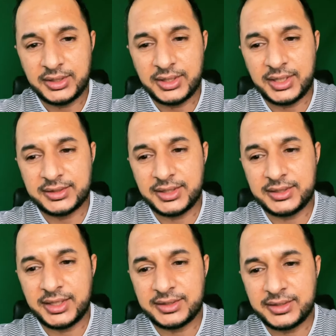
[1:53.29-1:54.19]
लिहाजा
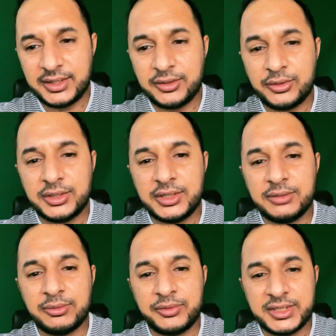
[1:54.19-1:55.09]
जैसे ही कोई
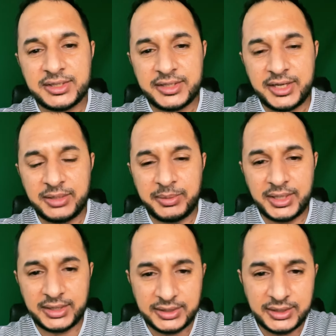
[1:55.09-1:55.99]
ऑफिशियल
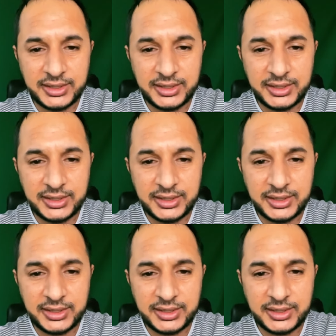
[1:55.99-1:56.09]
स्टेटमेंट आती